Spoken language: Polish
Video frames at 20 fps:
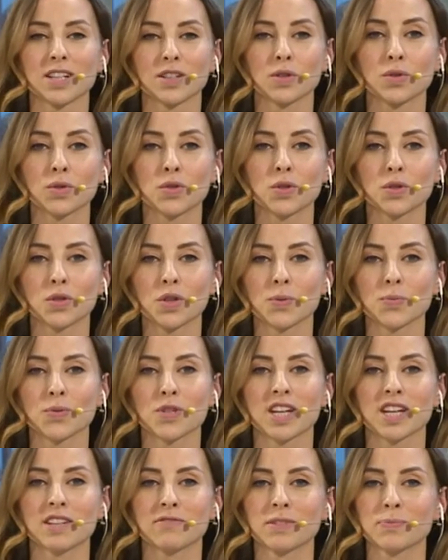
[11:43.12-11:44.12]
na króciutką
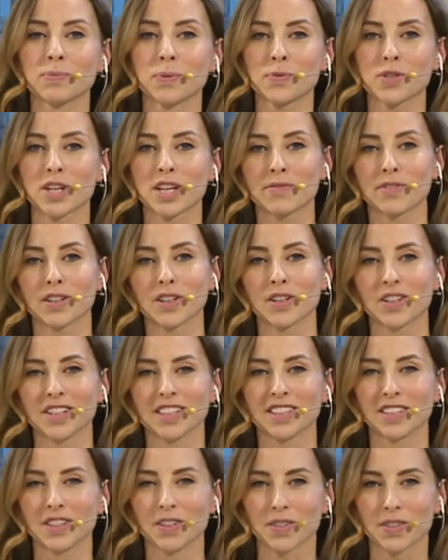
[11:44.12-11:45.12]
przerwę, po przerwie
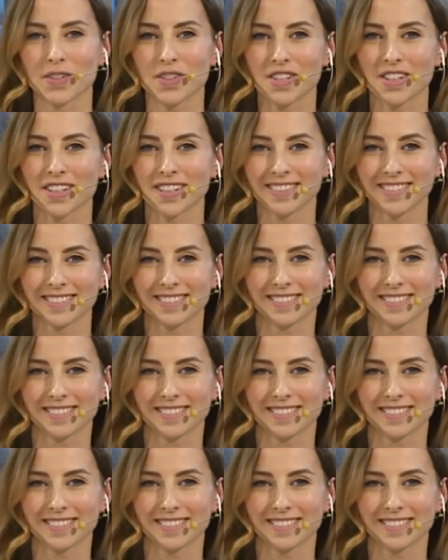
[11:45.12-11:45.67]
kolejny gość.